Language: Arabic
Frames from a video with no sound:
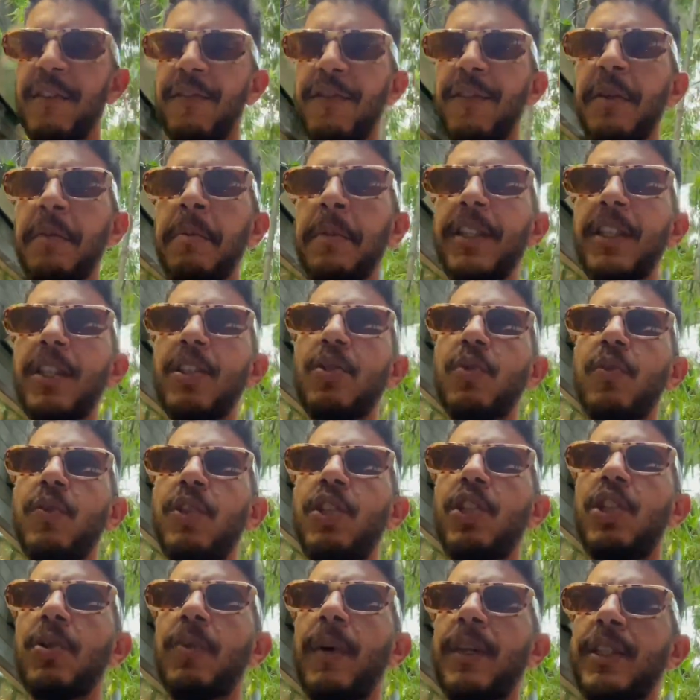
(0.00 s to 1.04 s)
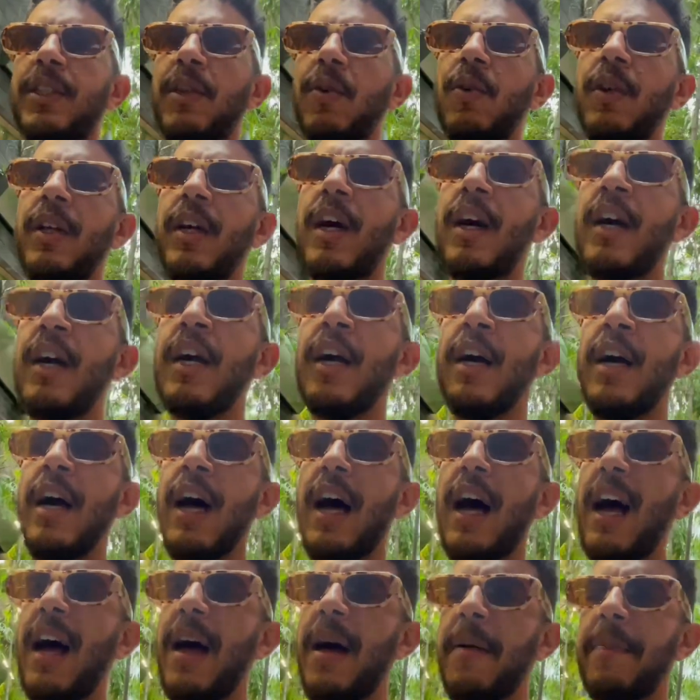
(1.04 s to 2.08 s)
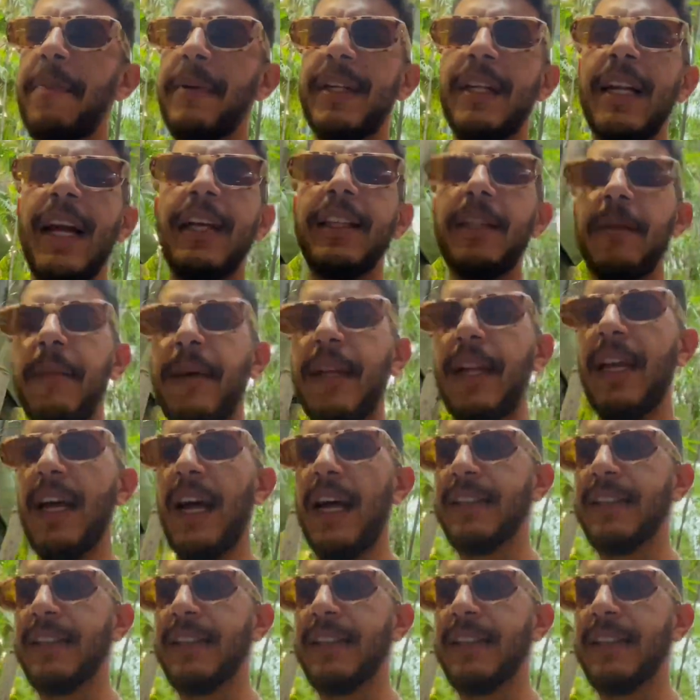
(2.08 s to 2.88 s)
فين ما تيسولني شي واحد تيقول لي اه بغيت نخدم على